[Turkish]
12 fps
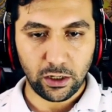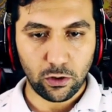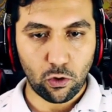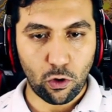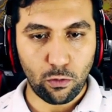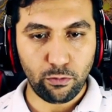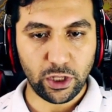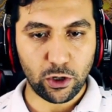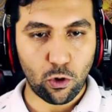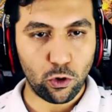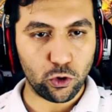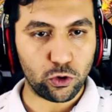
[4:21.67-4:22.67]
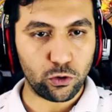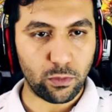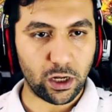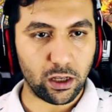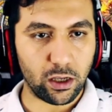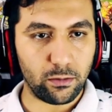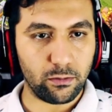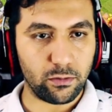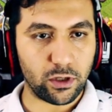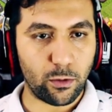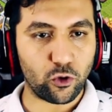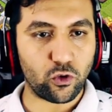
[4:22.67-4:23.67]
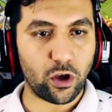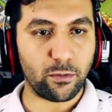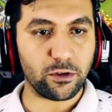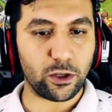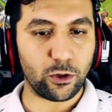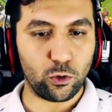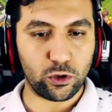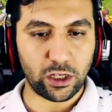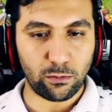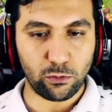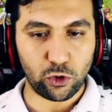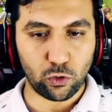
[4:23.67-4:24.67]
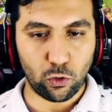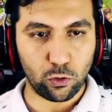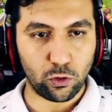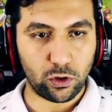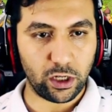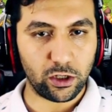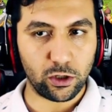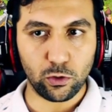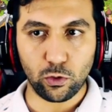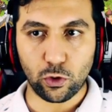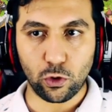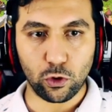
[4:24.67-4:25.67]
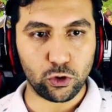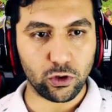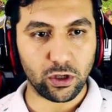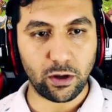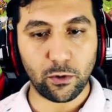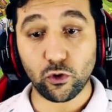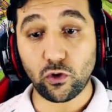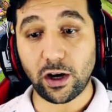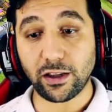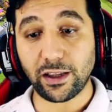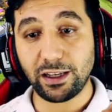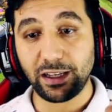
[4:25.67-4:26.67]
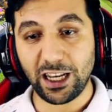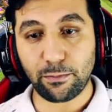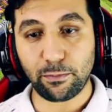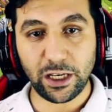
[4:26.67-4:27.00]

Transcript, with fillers: 11 olsun bakalım. Laboratuvarımızda yükseltmiş olduk. Hayırlı uğurlu olsun. Laboratuvardaki ilk